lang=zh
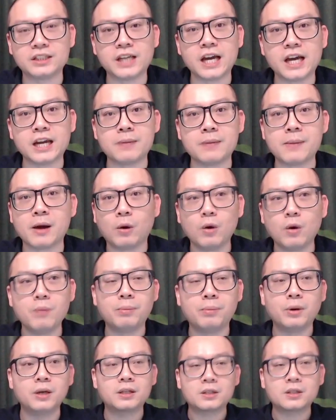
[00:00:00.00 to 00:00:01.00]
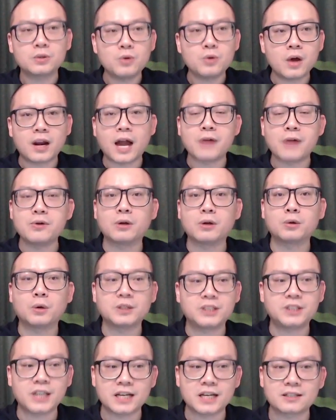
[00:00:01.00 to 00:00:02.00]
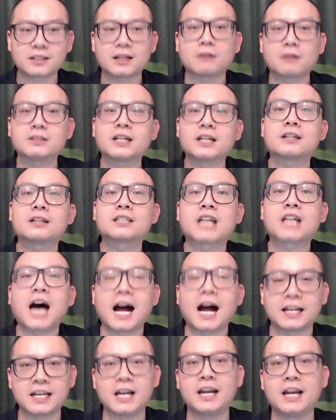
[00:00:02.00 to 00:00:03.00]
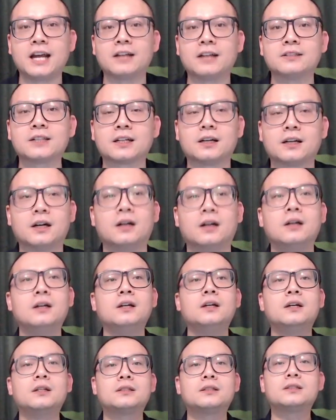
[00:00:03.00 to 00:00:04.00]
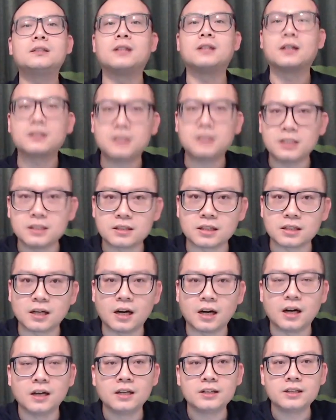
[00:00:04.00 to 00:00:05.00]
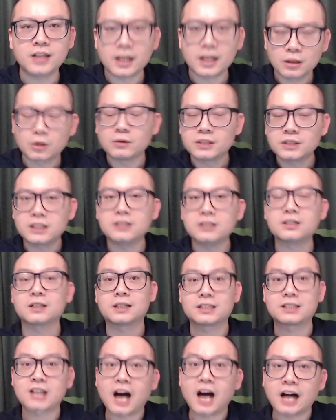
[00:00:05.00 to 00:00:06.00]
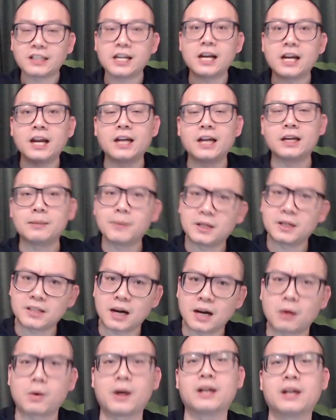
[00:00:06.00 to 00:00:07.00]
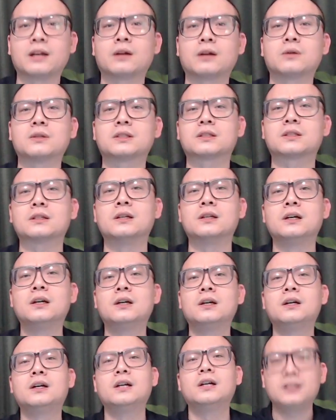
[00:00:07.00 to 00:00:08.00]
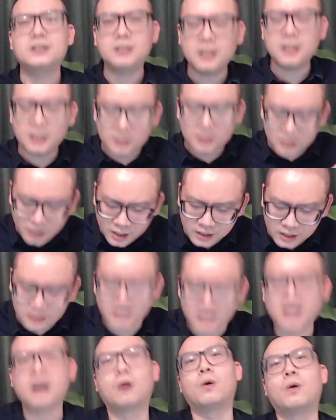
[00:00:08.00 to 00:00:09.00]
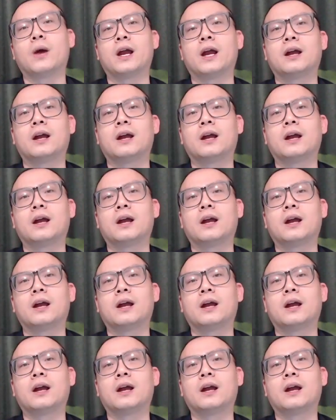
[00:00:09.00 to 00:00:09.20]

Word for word: 里面，会不会越来越多牵涉到这个产业链，这个智能汽车、电动汽车的产业链里面相关联的公司，一定也会，